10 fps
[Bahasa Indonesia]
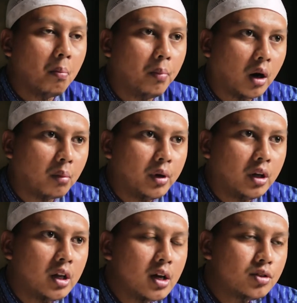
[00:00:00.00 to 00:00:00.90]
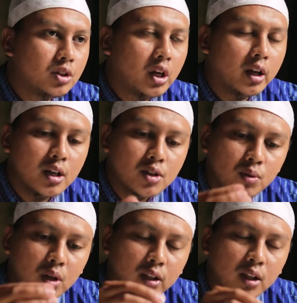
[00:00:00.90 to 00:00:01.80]
Berbeda jika dia
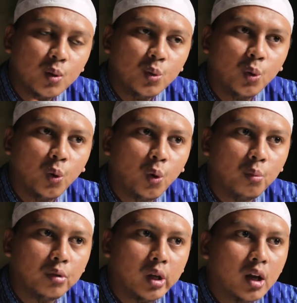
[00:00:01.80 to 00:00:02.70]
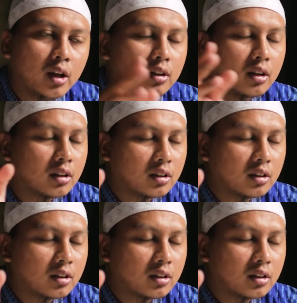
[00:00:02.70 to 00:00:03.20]
sudah tahu hukumnya,